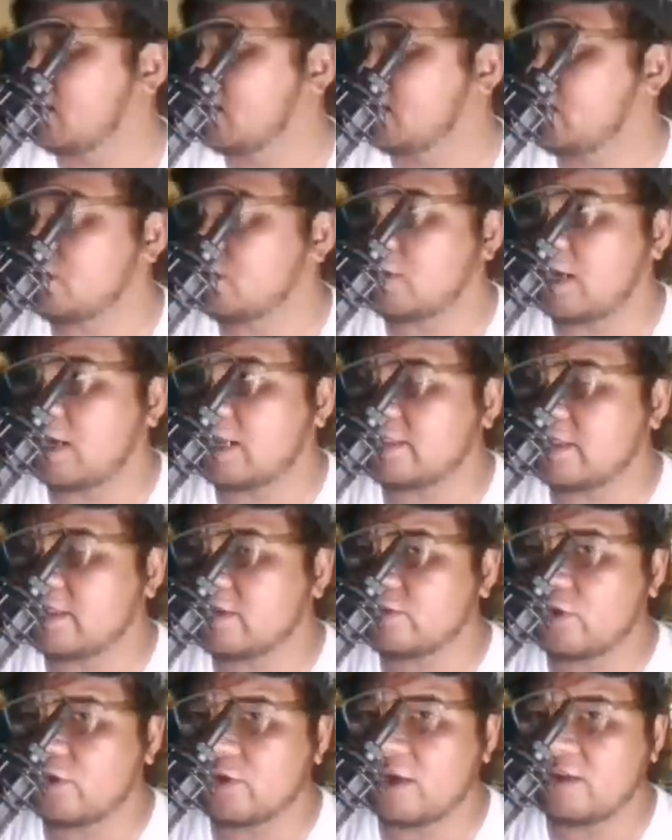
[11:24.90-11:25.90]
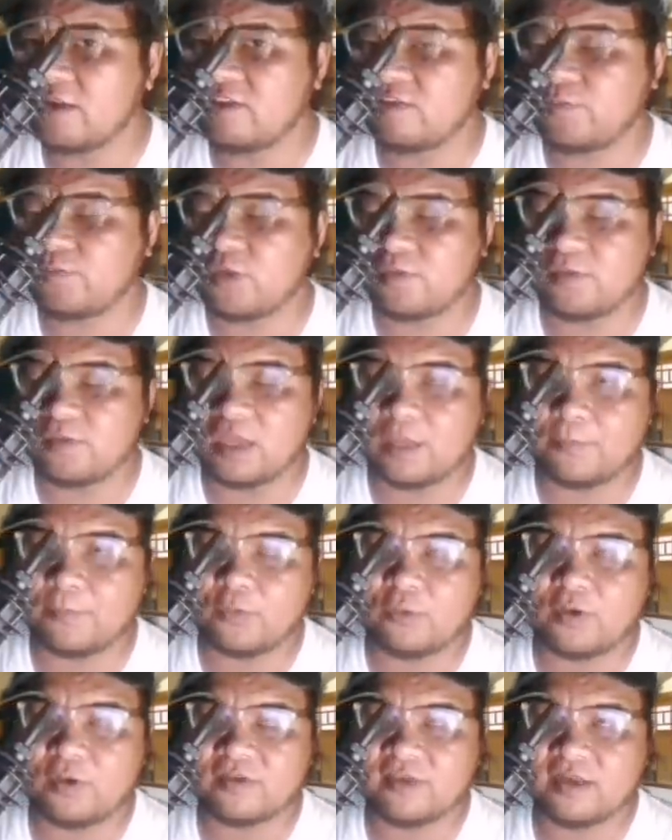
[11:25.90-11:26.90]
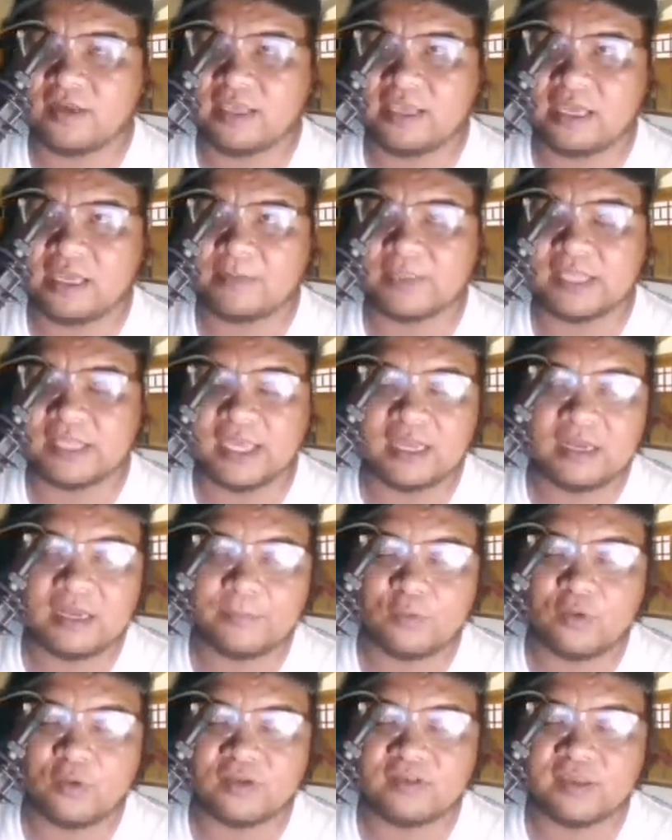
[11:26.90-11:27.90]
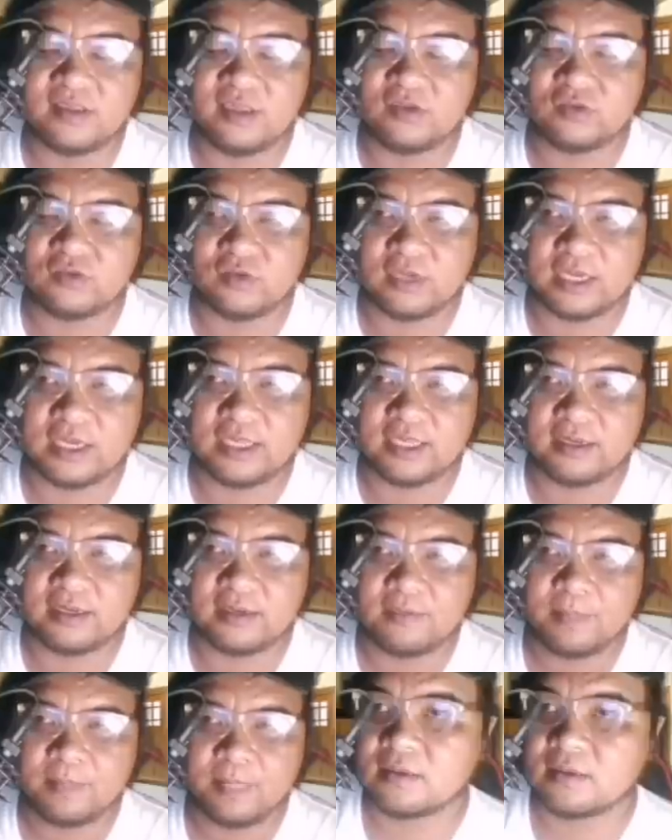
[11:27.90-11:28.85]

yung uh, territorial dispute nga po kasi na yan, matagal na po kasing issue yan.